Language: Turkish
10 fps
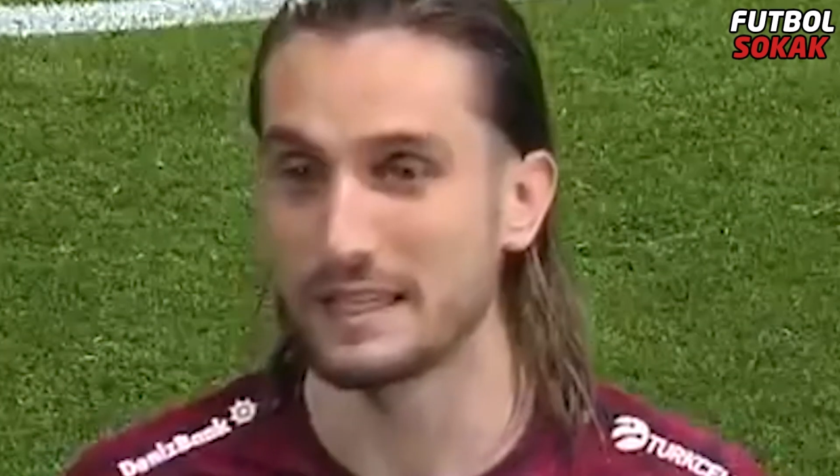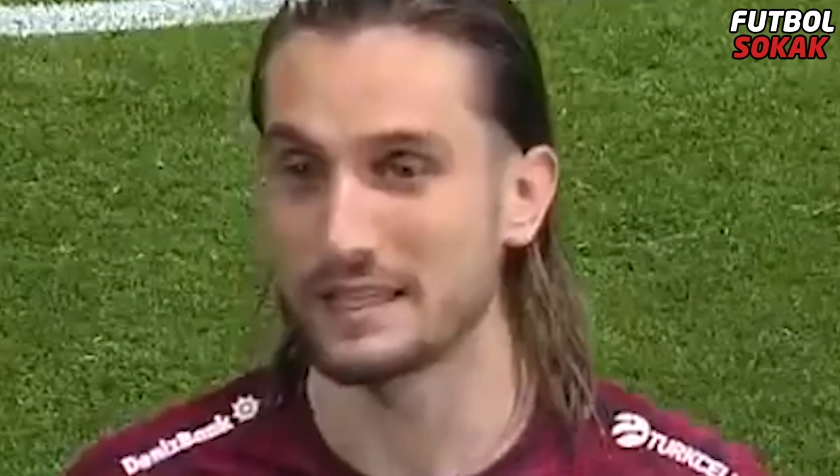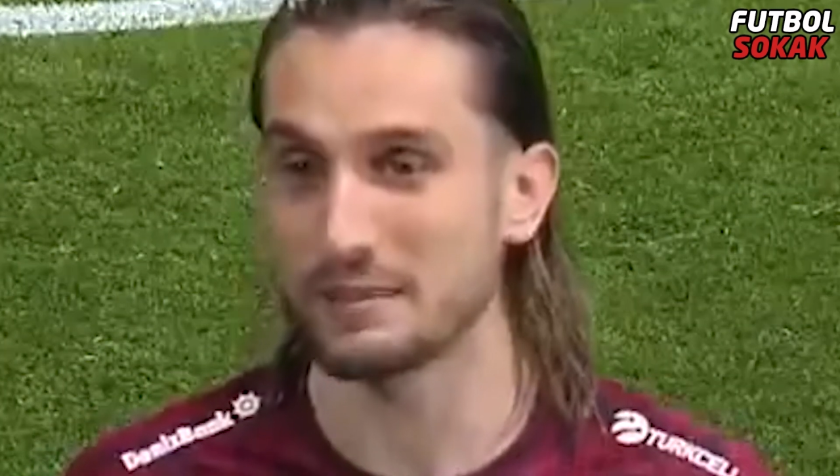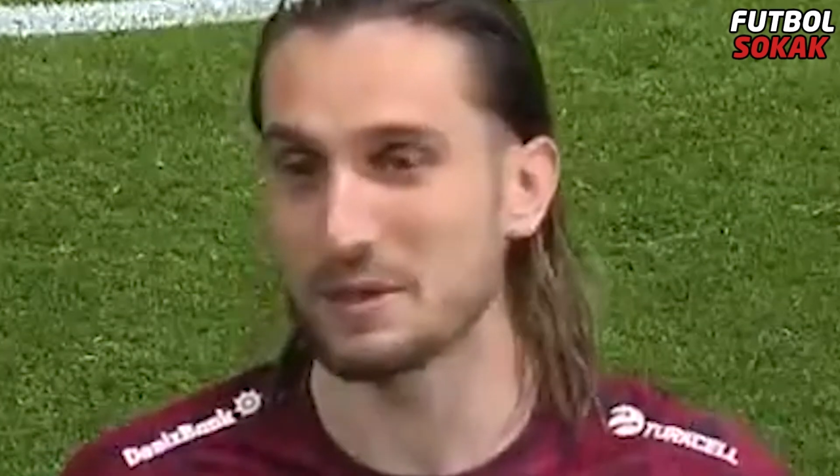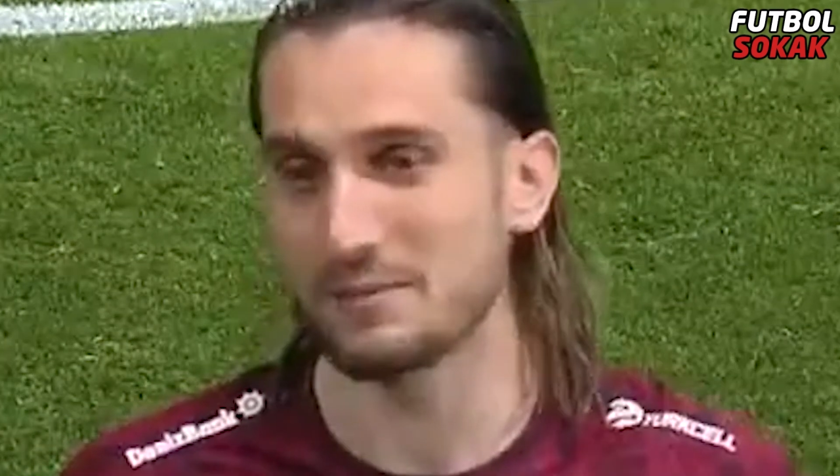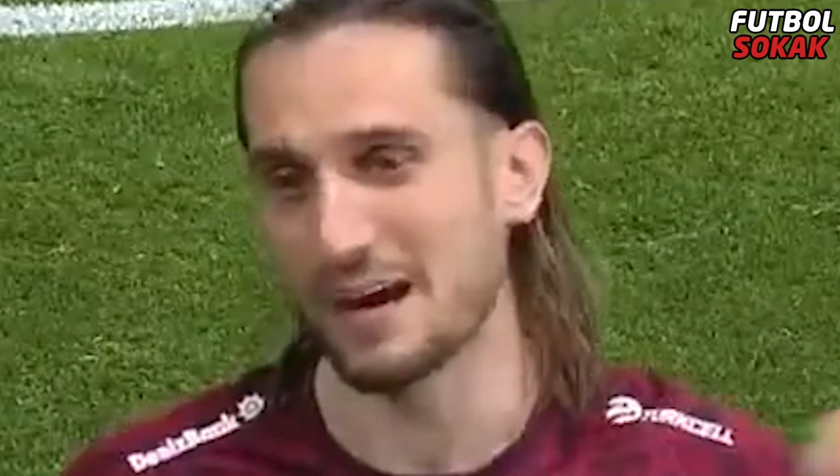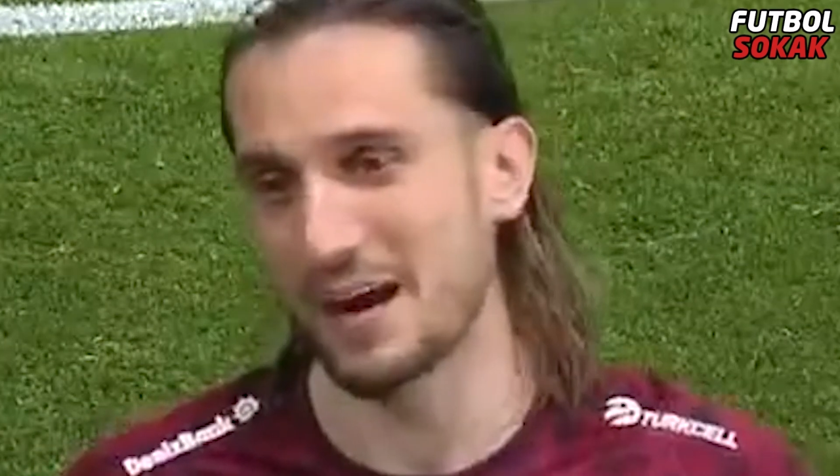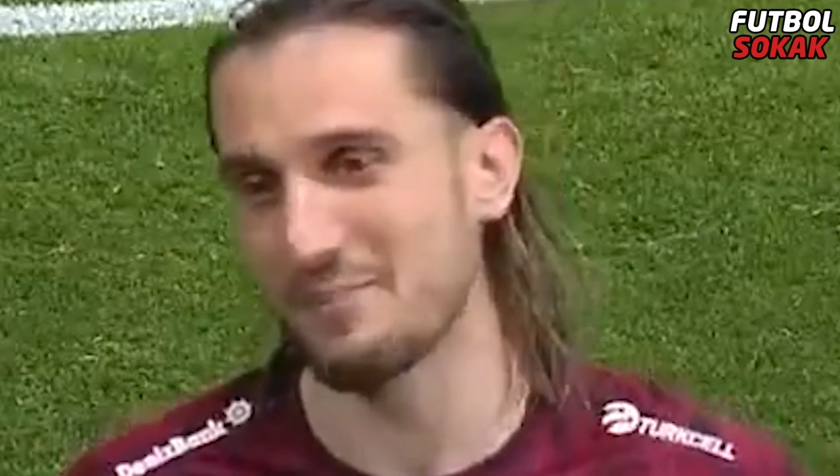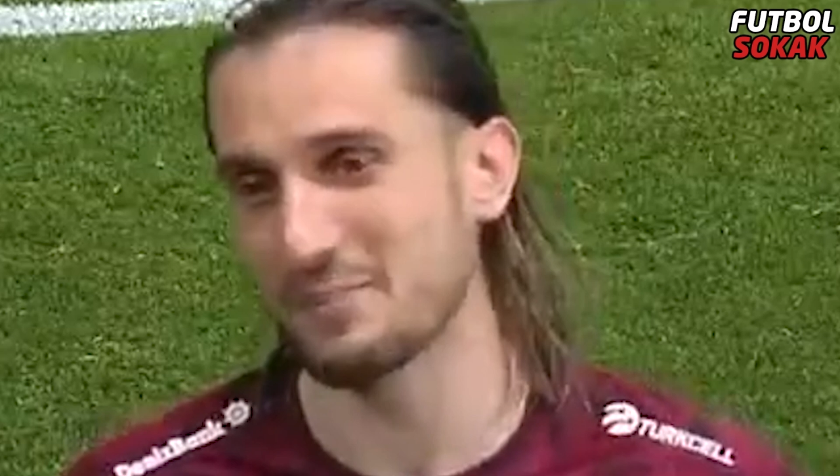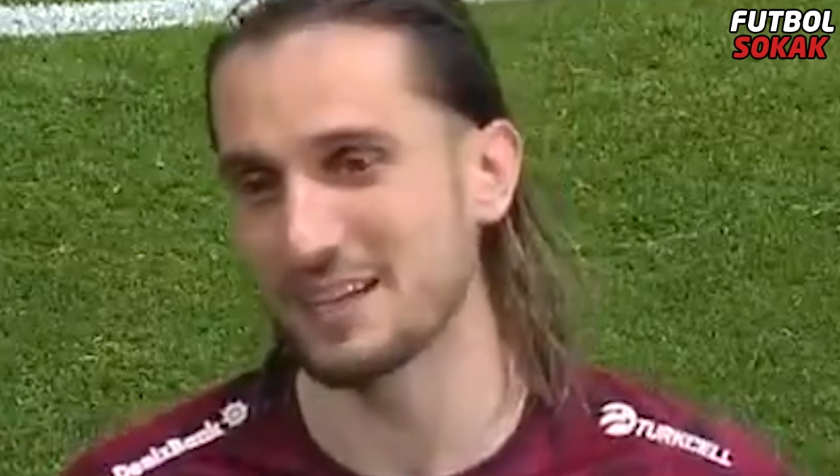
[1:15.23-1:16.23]
Dediğim gibi
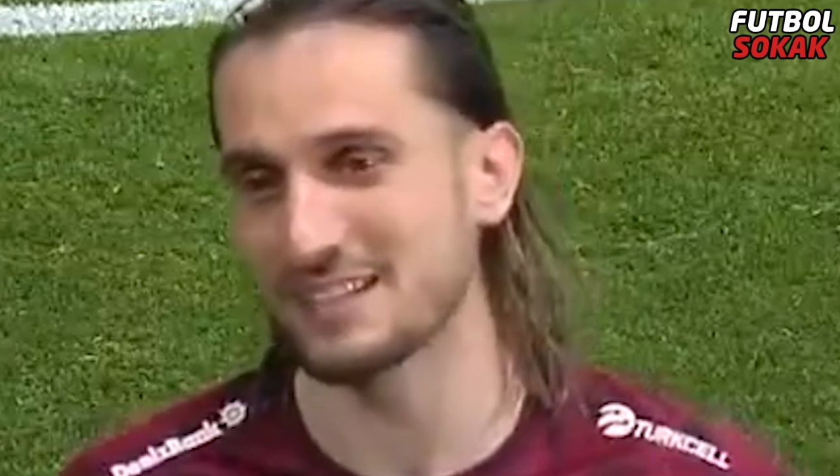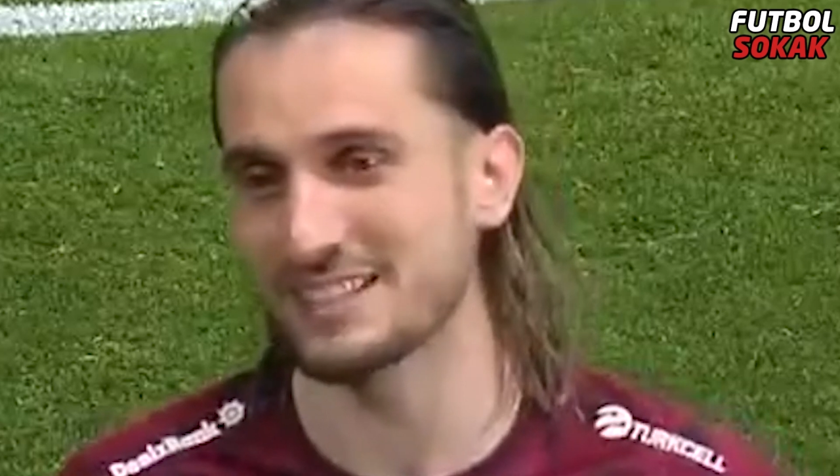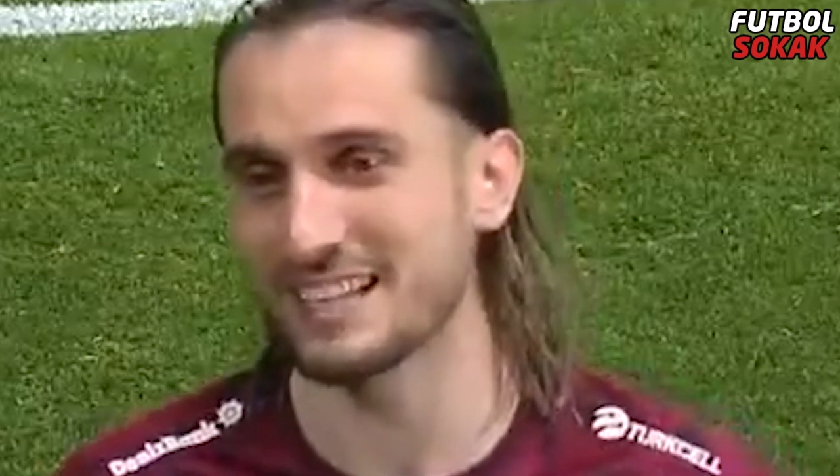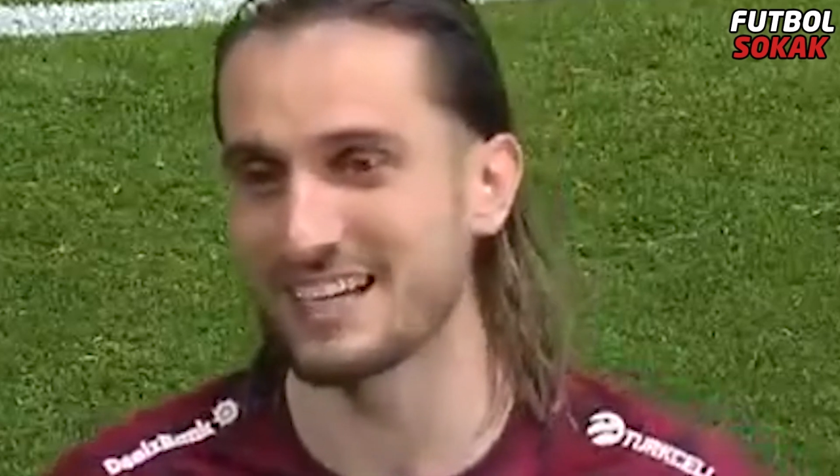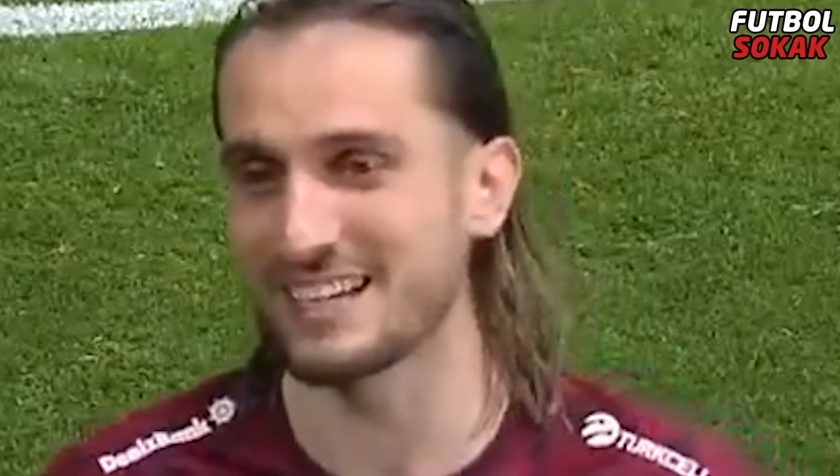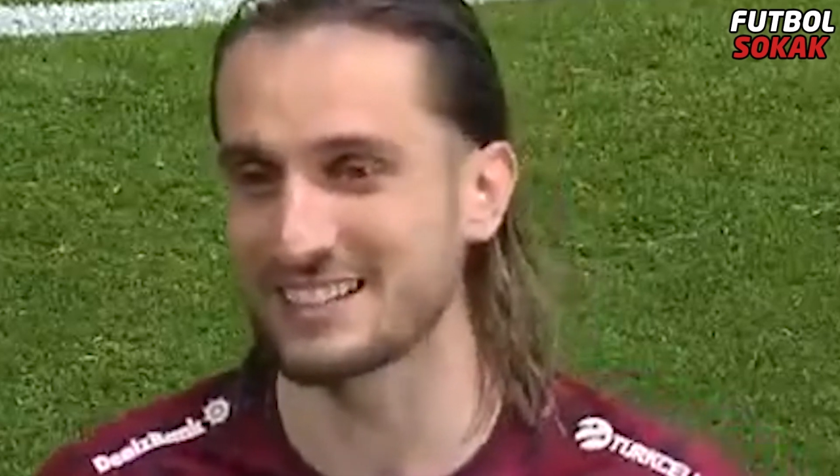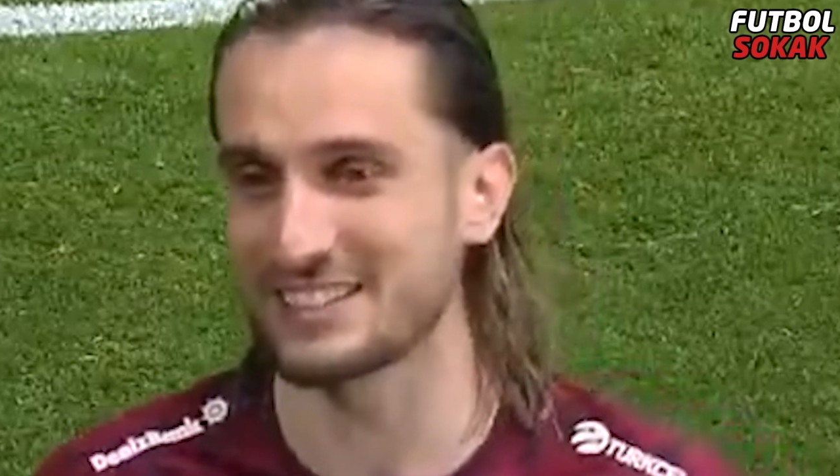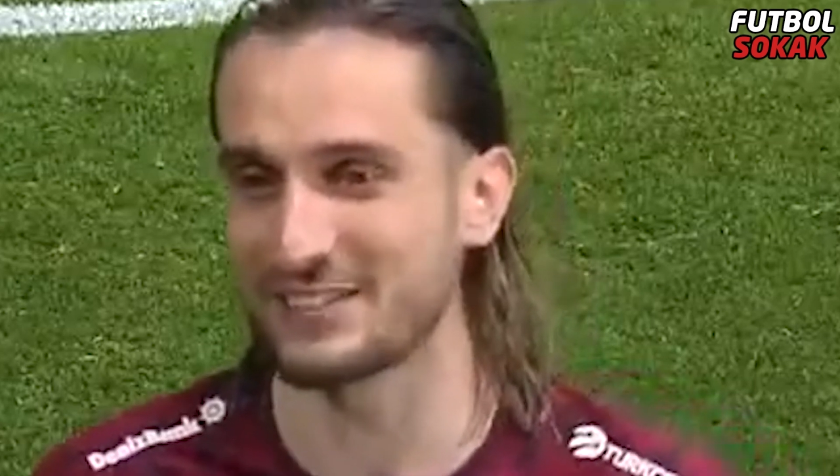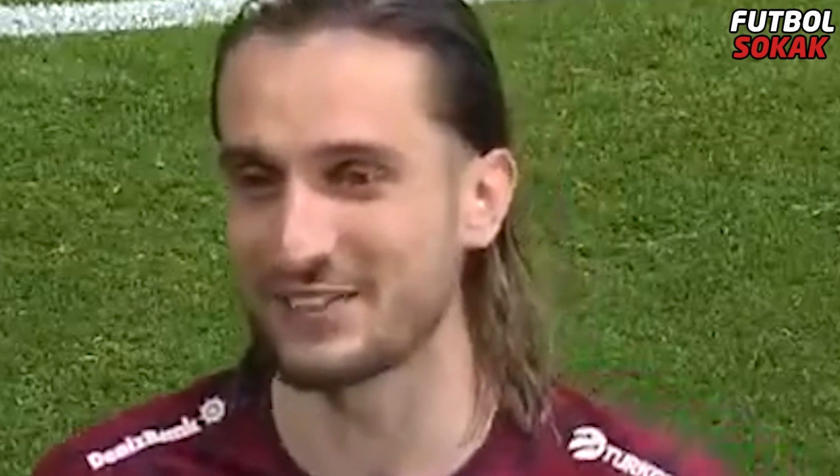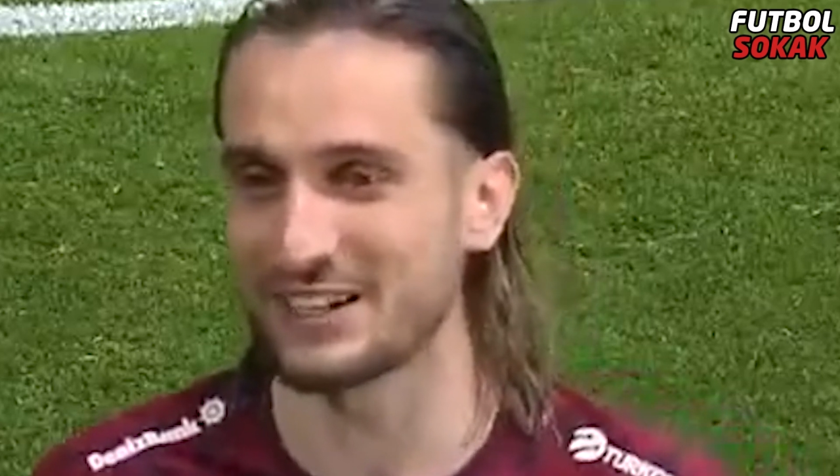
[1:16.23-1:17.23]
hem biraz da
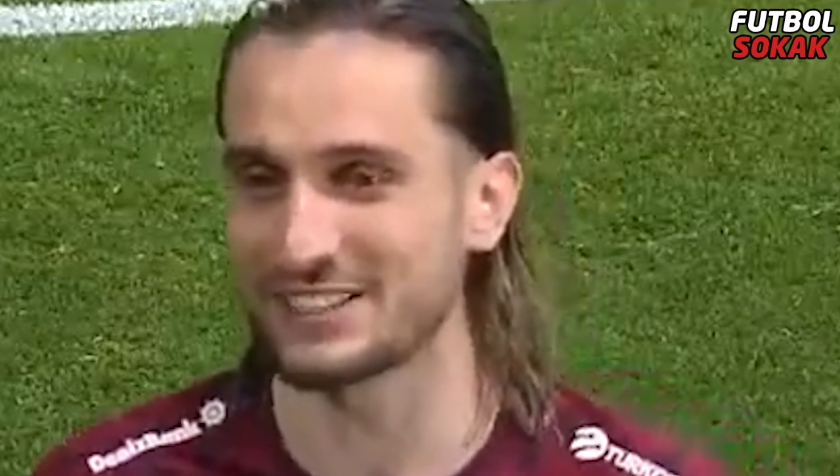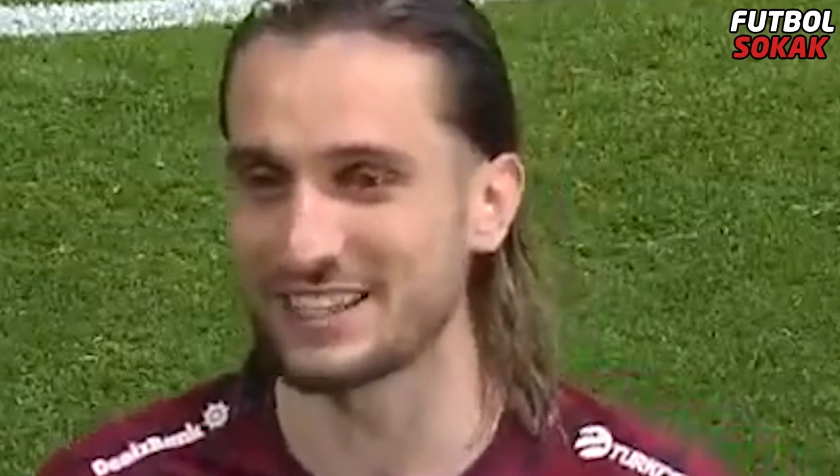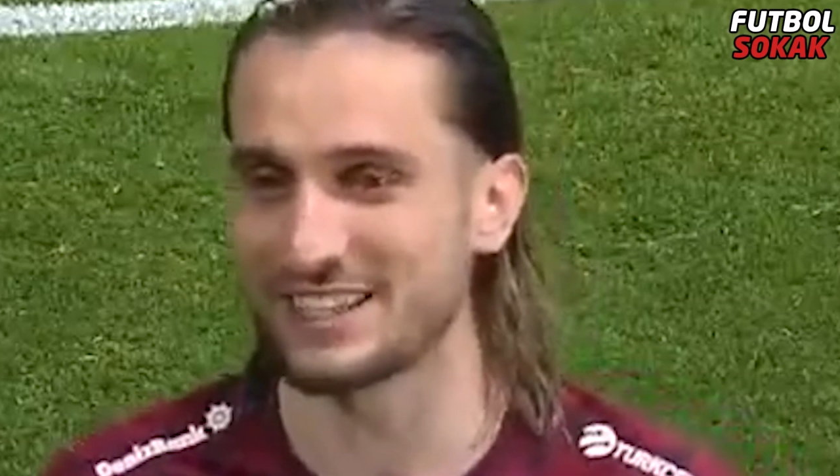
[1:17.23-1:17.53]
işte Fransa